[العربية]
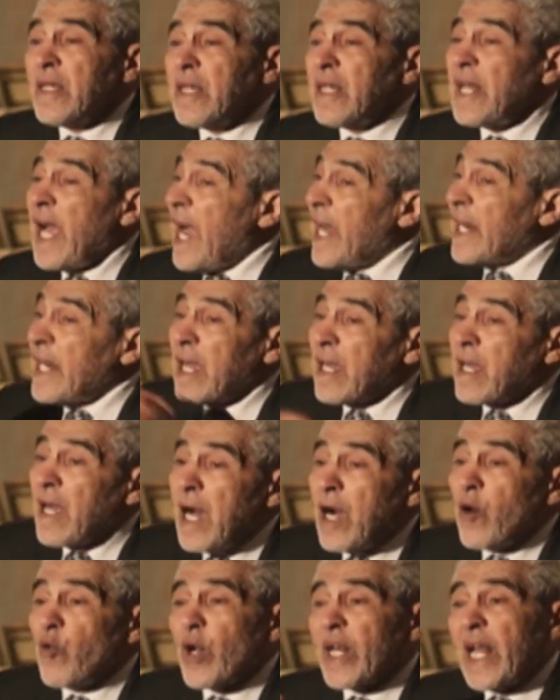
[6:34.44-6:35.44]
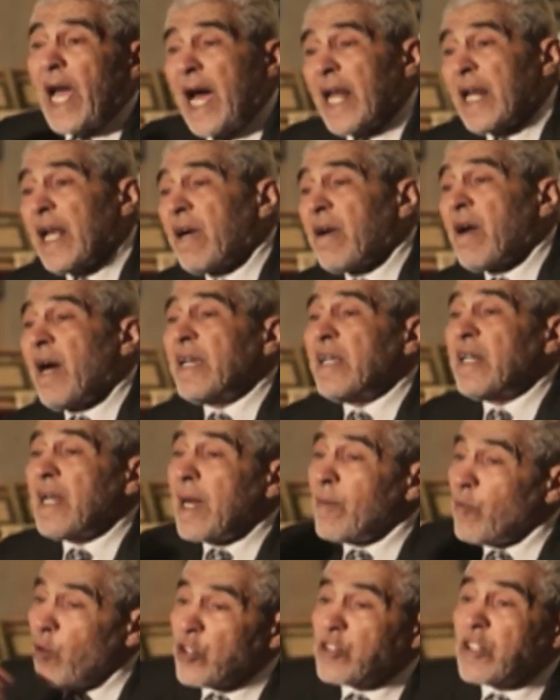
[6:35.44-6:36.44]
العلقة والعلقة
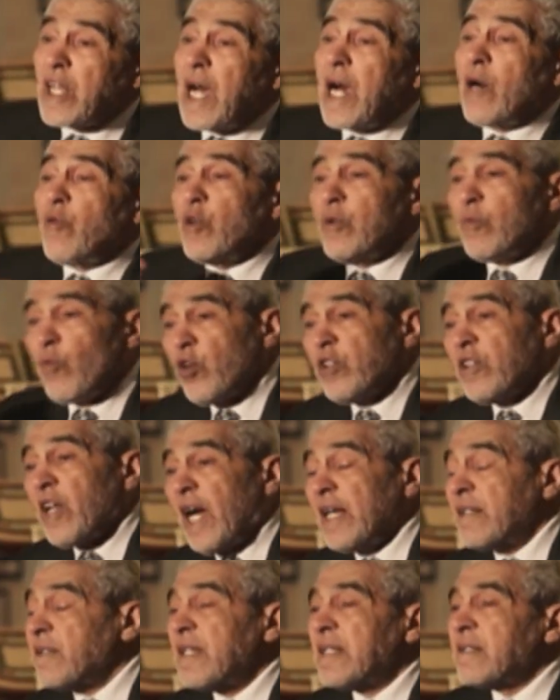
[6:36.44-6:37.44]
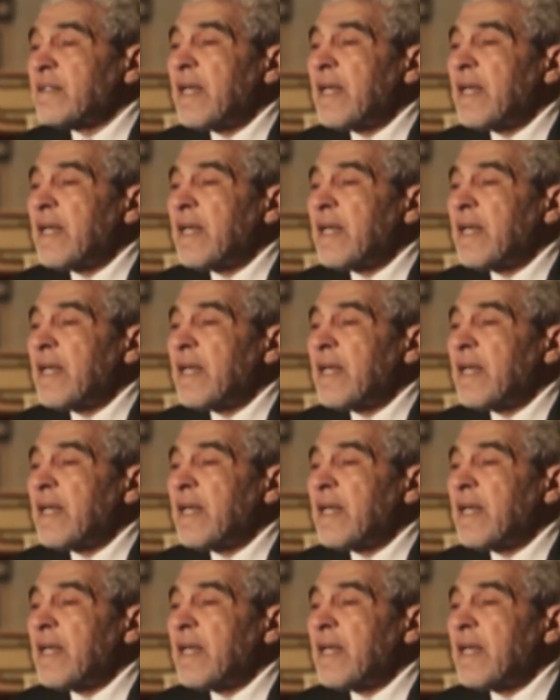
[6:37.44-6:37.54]
إلى مضغة والمضغة